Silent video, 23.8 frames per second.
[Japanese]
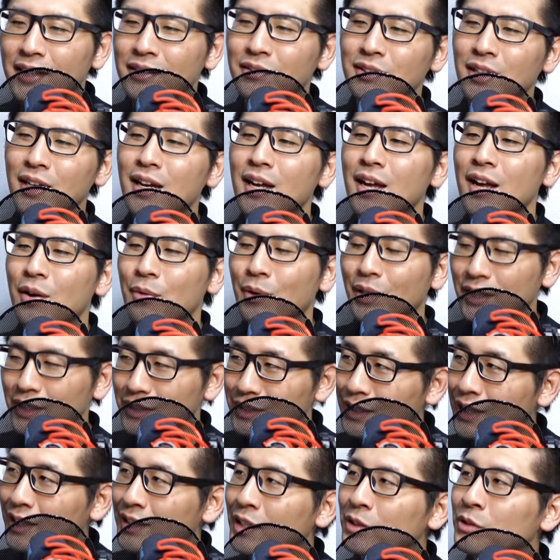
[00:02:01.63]
なので
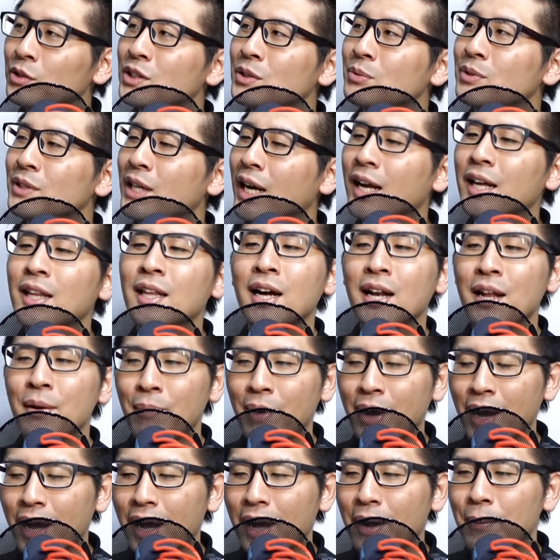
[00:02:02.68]
私が楽しむだけであれ
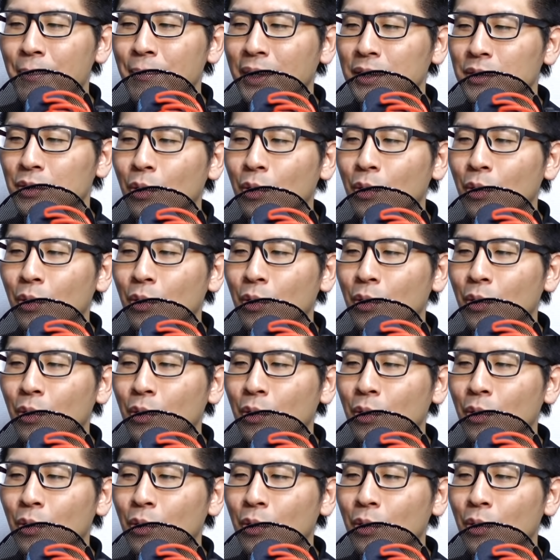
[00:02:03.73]
ば、